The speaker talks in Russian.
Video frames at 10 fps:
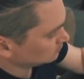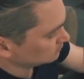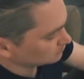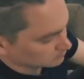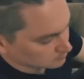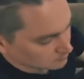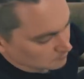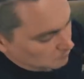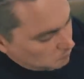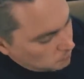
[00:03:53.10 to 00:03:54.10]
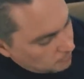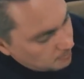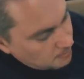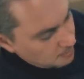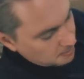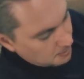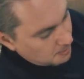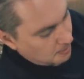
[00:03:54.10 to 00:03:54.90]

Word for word: Зелененькие не хочу, не к лицу.